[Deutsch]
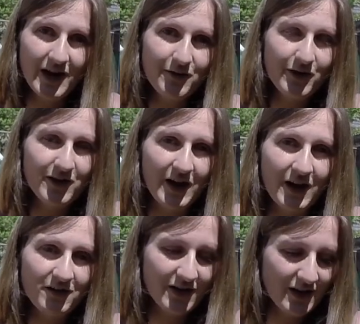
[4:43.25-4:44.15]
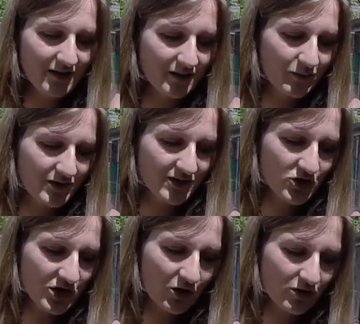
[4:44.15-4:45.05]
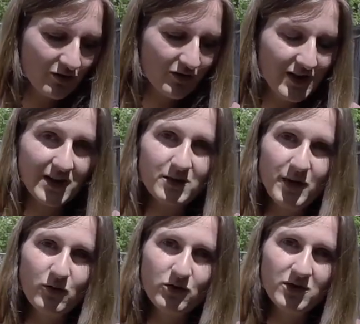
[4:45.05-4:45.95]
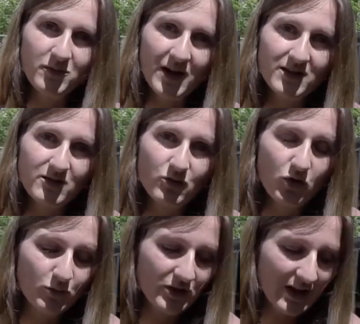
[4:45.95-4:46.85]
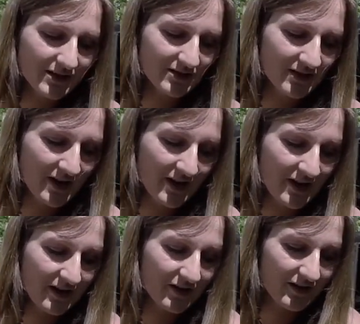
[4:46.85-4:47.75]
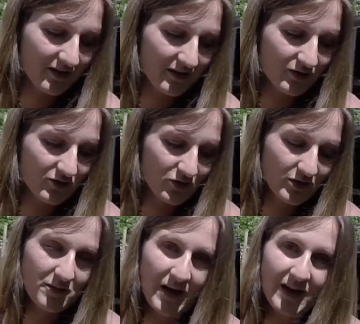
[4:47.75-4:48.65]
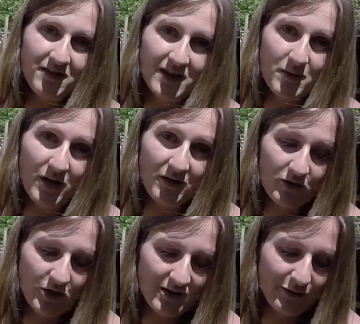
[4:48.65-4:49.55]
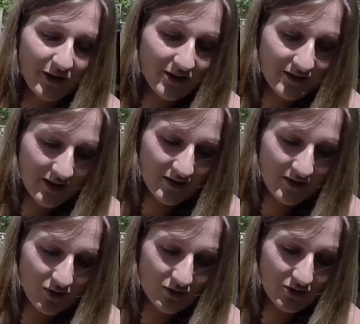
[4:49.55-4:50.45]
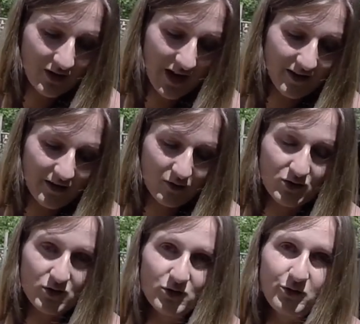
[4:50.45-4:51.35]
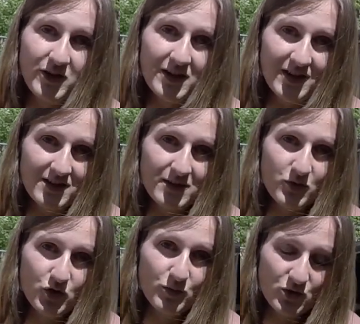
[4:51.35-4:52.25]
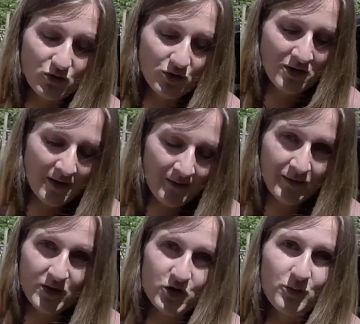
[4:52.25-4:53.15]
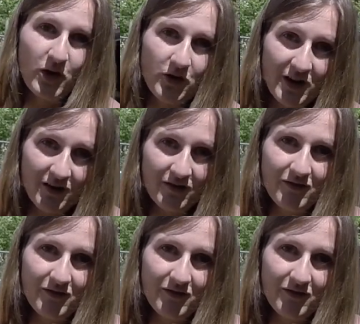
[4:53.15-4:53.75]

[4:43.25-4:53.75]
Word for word: Einfach nachdenken, ein bisschen schauen, wie geht es meinem Hund im Ganzen, groben und Ganzen. Zu dem einen Thema, Gott, der frisst jetzt so, so gerne und so, so viel, jetzt ist er bestimmt zu dünn. Stimmt auch nicht.